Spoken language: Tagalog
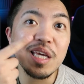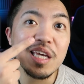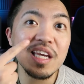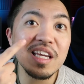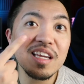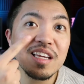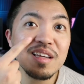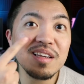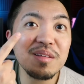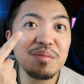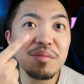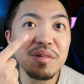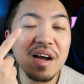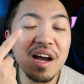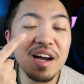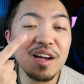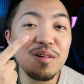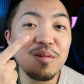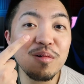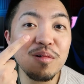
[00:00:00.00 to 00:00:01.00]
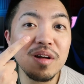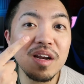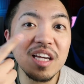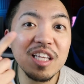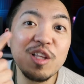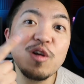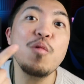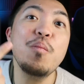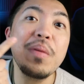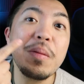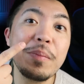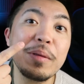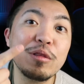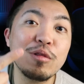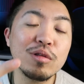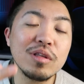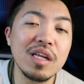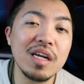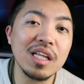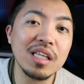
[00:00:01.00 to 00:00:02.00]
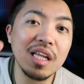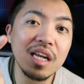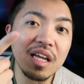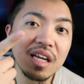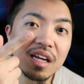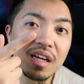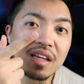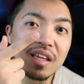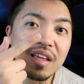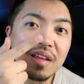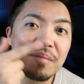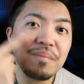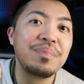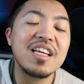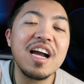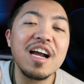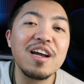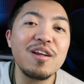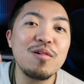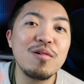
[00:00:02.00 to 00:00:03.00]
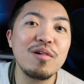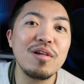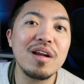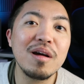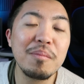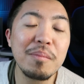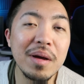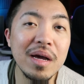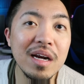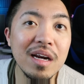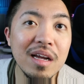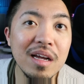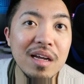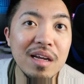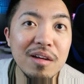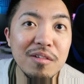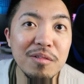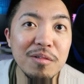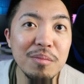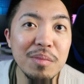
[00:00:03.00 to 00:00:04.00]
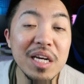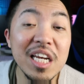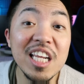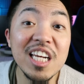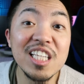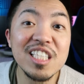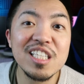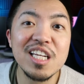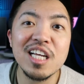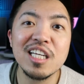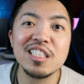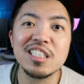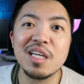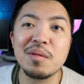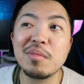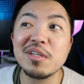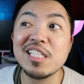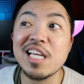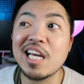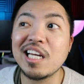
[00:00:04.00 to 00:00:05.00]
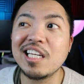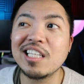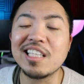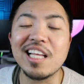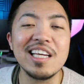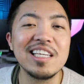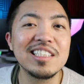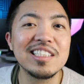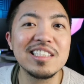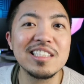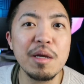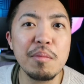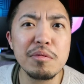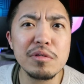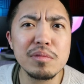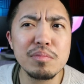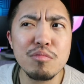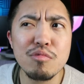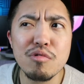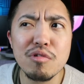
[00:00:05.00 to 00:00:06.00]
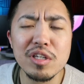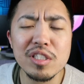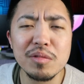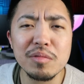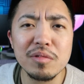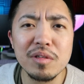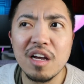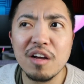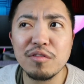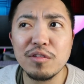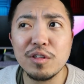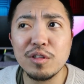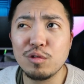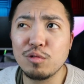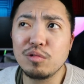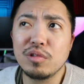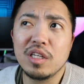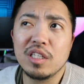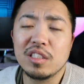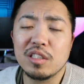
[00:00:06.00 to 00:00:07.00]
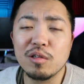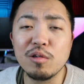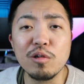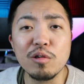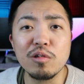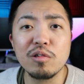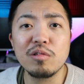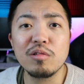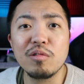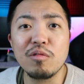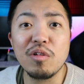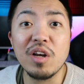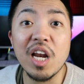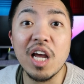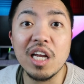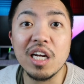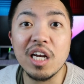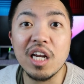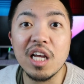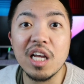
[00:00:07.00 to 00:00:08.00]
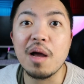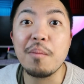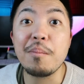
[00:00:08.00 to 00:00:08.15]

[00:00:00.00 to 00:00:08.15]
I, uh, ano ko lang, hindi ko pipindutin na talagang i, igagano ko lang para malinis lang siya, masanitize. Tapos bukas, after 2 days siguro, wala na.